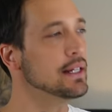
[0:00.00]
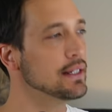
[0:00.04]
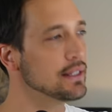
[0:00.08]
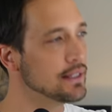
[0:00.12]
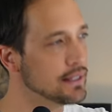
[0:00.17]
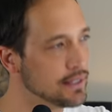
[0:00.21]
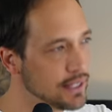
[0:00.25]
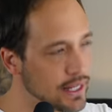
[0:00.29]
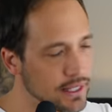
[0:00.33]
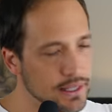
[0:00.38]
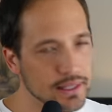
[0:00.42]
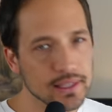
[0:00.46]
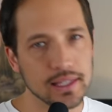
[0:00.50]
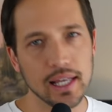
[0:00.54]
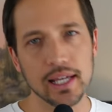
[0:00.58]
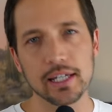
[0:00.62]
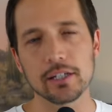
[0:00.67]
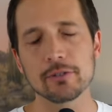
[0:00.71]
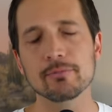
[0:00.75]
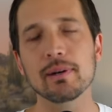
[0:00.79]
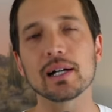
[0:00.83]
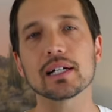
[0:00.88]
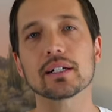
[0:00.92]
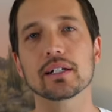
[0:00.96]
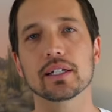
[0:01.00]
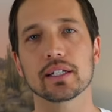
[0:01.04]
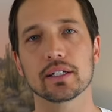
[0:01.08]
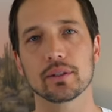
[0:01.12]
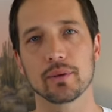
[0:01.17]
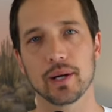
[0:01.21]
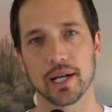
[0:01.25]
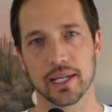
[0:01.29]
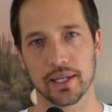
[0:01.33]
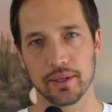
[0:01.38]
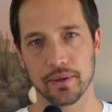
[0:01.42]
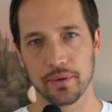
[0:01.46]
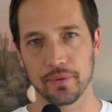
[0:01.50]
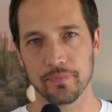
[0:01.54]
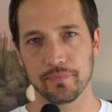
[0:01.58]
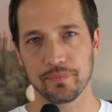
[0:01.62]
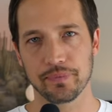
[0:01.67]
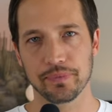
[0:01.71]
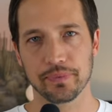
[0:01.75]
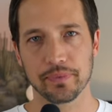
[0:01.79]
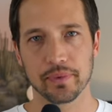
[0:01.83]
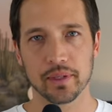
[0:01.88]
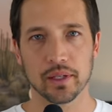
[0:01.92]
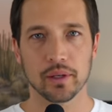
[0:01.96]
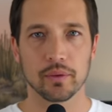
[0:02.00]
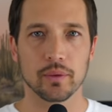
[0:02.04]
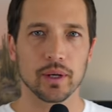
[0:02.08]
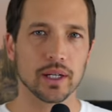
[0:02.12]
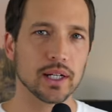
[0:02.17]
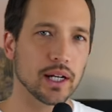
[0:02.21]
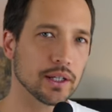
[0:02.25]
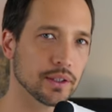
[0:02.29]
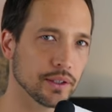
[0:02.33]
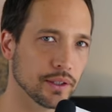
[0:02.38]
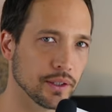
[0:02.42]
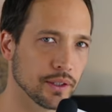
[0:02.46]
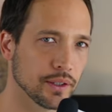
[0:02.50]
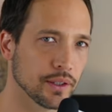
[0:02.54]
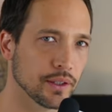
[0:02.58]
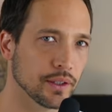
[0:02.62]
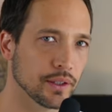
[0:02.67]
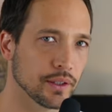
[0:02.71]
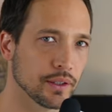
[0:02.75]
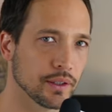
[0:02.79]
絶対うまくいくわけよ。わかる？